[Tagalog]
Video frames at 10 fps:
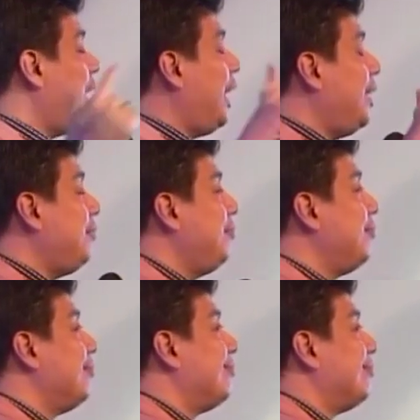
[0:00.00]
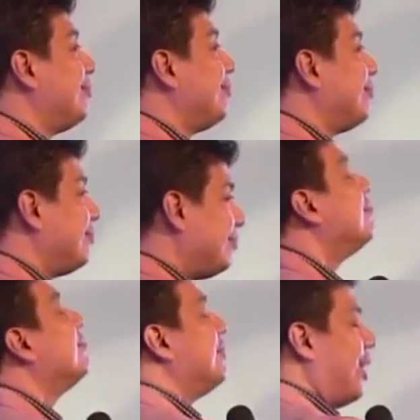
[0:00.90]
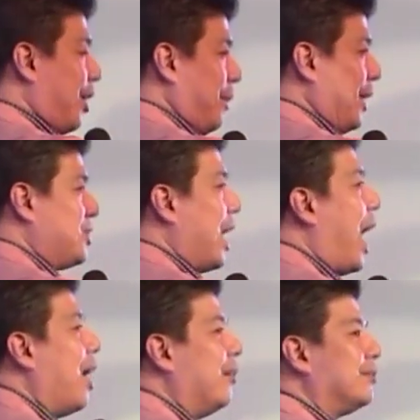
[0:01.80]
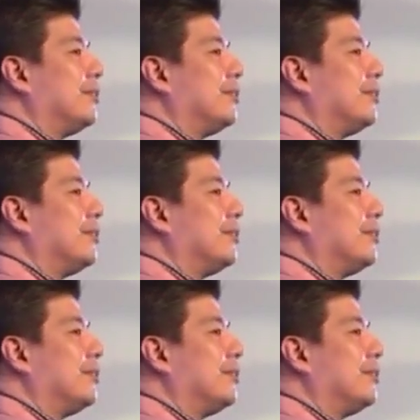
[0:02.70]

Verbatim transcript: in, garbage out.